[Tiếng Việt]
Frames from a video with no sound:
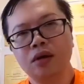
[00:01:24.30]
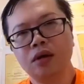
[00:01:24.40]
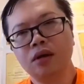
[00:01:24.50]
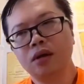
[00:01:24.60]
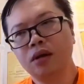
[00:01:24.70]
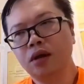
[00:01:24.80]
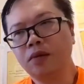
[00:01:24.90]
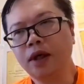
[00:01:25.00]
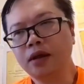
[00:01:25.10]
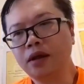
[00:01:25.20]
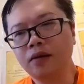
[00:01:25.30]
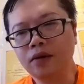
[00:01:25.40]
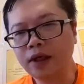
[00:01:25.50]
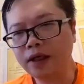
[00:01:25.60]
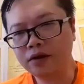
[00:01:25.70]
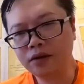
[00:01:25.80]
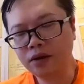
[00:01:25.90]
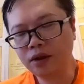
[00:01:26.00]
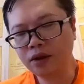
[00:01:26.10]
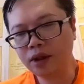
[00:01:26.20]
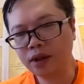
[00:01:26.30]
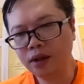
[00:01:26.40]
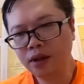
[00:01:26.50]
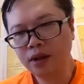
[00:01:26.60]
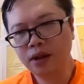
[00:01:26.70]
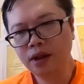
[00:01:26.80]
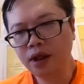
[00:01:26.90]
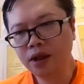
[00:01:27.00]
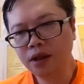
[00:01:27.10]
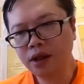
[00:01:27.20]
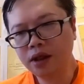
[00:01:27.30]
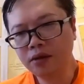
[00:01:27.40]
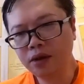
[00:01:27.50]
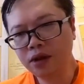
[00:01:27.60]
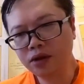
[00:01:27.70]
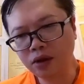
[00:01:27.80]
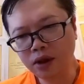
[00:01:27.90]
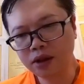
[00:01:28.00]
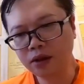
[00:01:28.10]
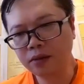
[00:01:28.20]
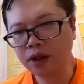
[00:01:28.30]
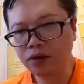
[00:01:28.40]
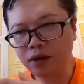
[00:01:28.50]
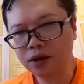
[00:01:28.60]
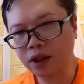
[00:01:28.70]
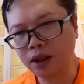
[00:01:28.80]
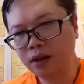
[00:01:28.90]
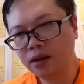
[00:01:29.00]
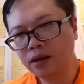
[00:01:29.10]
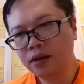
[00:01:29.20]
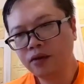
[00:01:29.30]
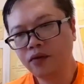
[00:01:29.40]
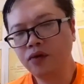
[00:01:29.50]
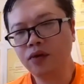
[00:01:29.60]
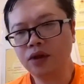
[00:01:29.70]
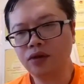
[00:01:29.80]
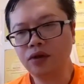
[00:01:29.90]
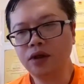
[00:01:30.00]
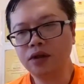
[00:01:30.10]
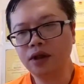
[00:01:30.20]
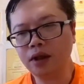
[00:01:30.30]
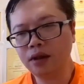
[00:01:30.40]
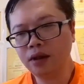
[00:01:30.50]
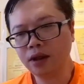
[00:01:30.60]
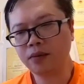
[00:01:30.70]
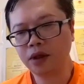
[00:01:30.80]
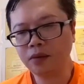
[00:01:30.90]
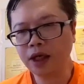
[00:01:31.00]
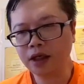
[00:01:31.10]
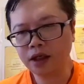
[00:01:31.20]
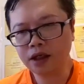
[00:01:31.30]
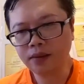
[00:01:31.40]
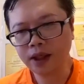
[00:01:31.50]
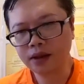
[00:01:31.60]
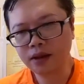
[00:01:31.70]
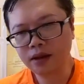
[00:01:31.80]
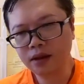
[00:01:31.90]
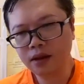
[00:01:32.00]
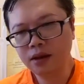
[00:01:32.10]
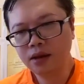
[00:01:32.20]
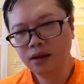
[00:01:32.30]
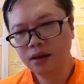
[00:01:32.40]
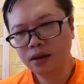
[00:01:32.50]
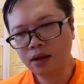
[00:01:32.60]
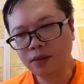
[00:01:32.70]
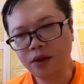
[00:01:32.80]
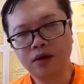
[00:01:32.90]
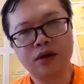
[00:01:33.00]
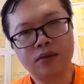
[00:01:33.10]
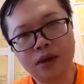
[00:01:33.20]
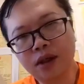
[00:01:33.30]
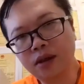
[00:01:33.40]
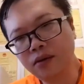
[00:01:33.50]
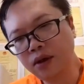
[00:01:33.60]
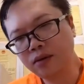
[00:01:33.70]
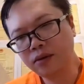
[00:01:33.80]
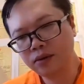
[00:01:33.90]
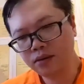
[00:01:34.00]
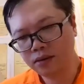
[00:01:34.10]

à, nhiều bạn cứ đọc ào ào xong hỏi thế này thì kia trong khi rõ là trong này tôi hướng dẫn ví dụ là tôi hướng dẫn lập tinh bàn thì các bạn cứ lập theo từng bước đúng không